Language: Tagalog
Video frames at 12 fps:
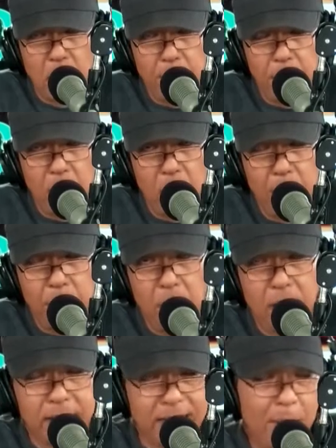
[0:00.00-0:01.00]
Opo, opo.
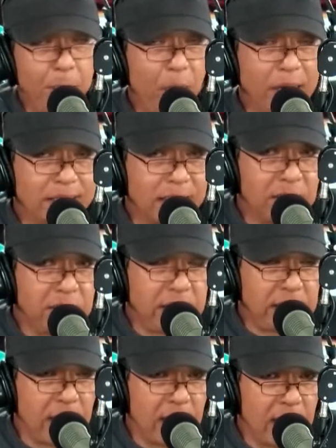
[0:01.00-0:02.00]
Reappointed
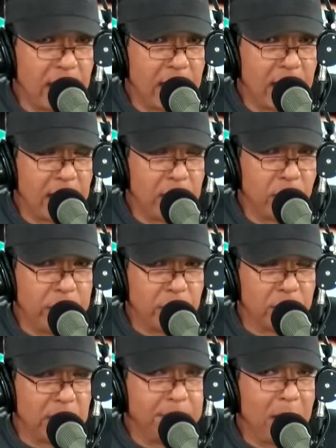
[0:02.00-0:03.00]
siya, ano
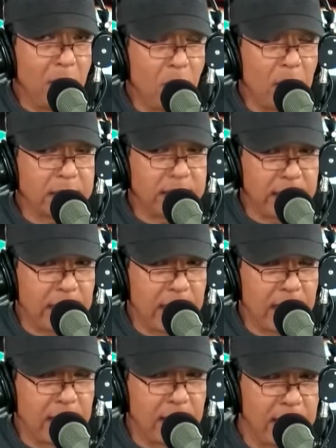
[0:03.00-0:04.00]
ito, di ba ho kasi
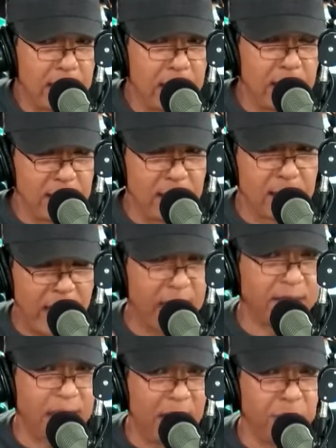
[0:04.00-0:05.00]
nga ah,
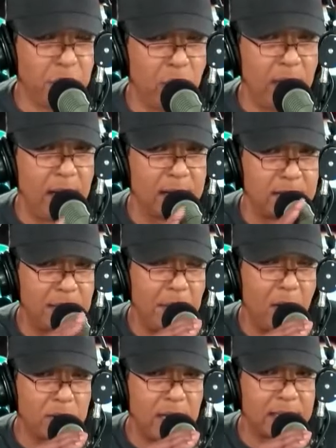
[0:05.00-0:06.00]
nag-extension lang, di
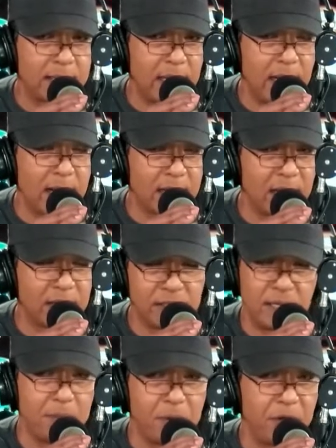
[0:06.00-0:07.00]
ba ho dati hanggang
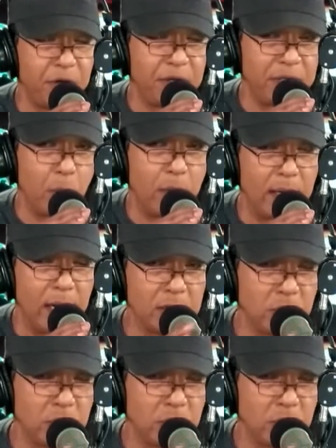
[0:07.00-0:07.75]
December 31 lang.